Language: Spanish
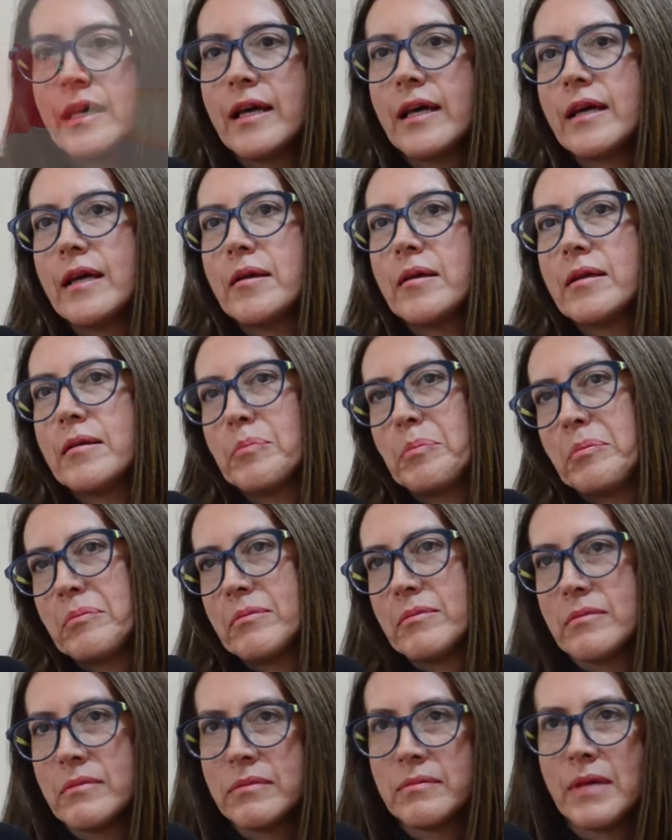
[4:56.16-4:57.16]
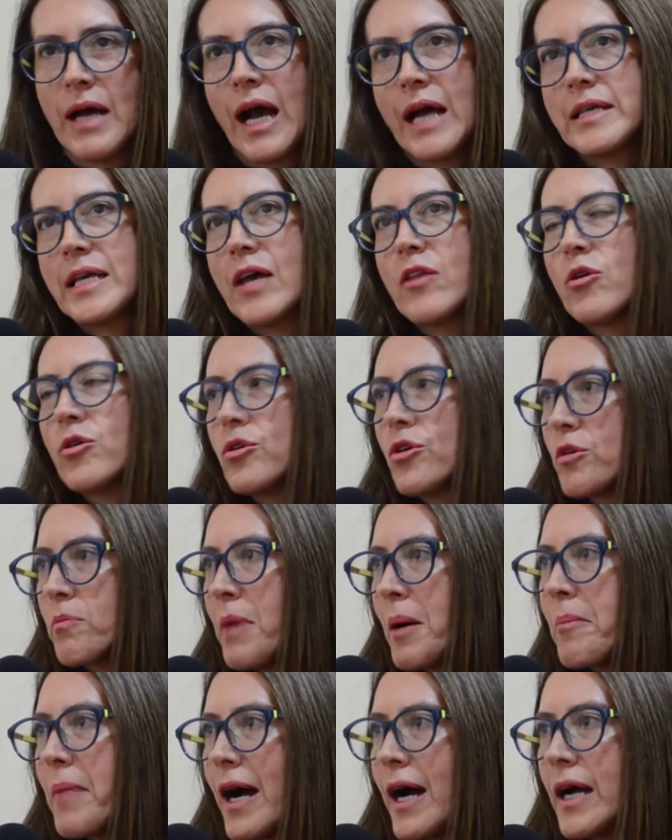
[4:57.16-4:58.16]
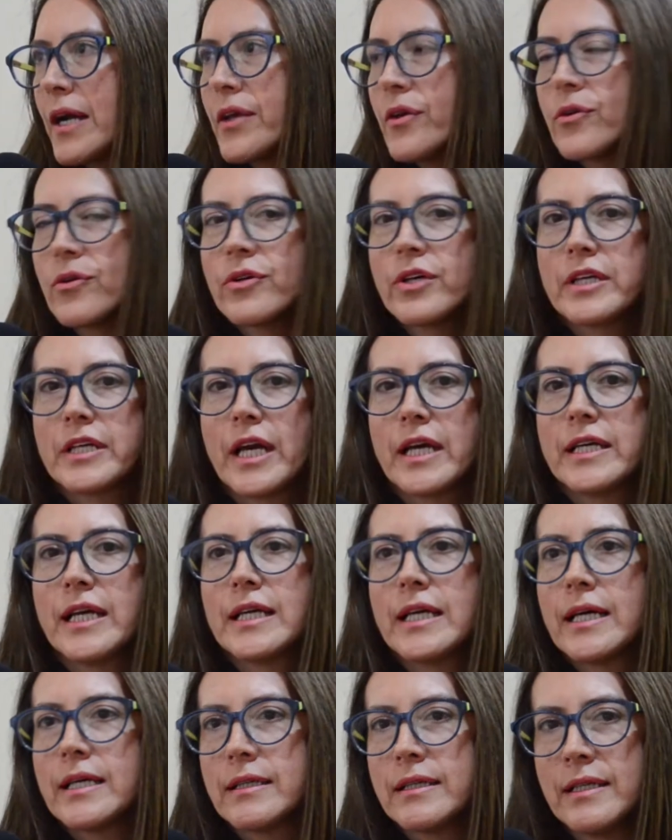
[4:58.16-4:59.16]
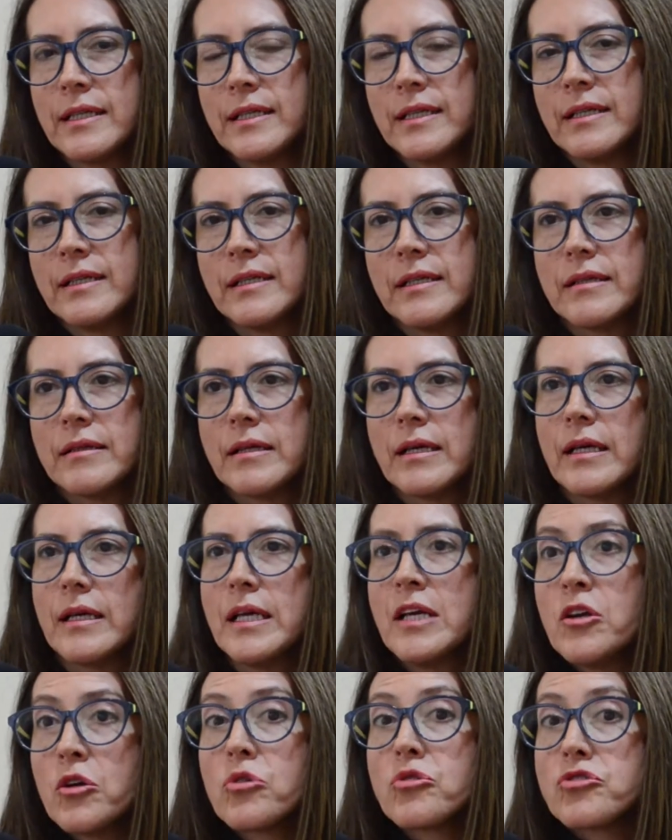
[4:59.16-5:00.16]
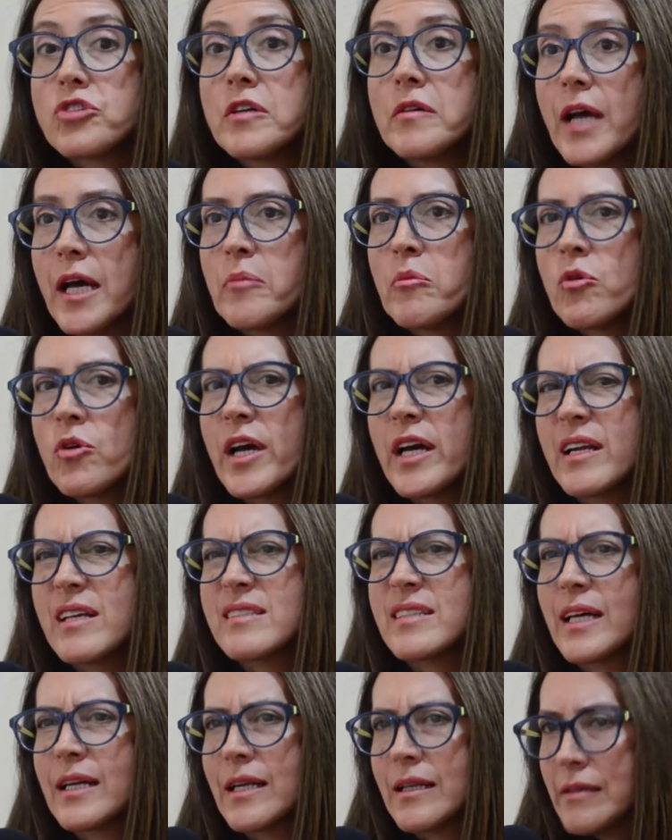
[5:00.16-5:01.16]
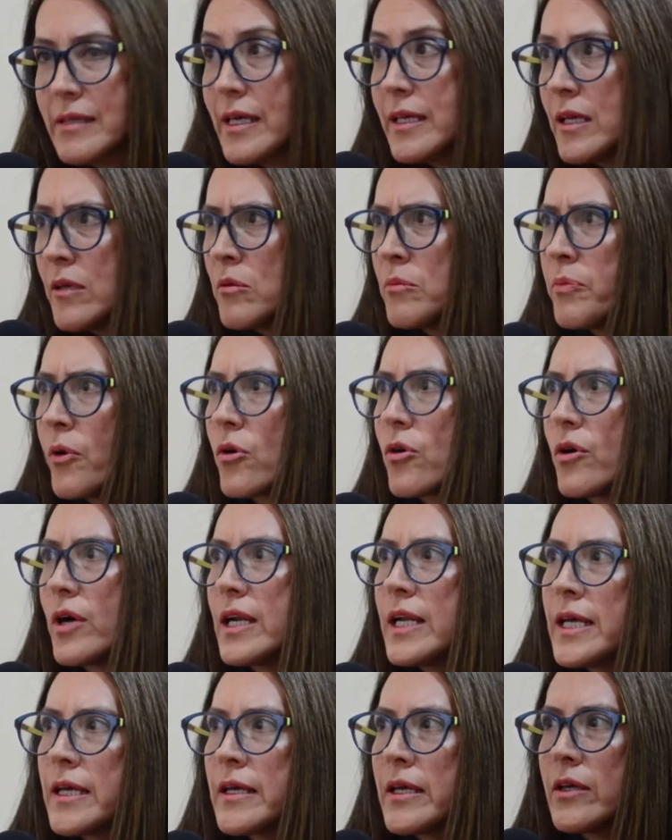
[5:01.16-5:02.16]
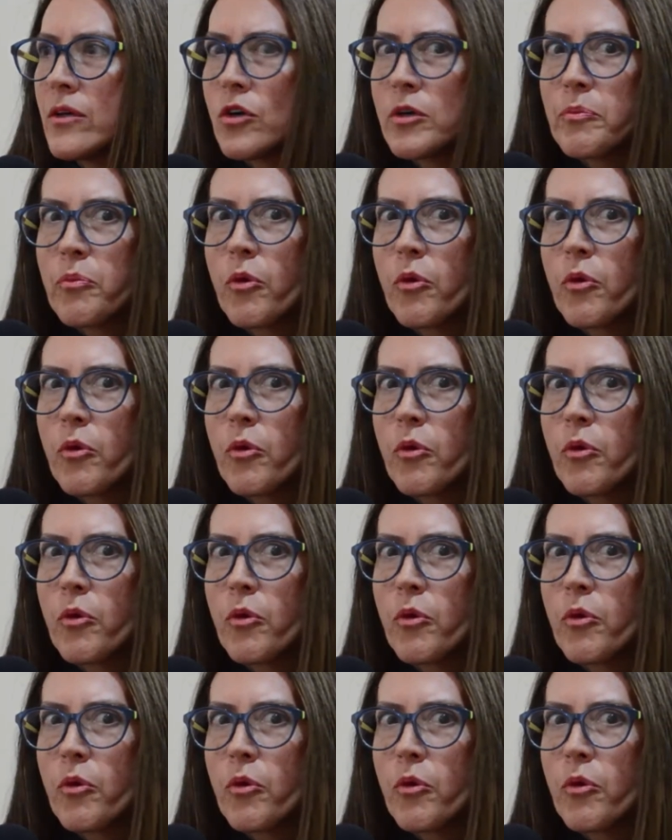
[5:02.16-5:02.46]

que haya dolor mamario, de que haya, eh, inclusive hay mujeres que retienen un poco de líquido y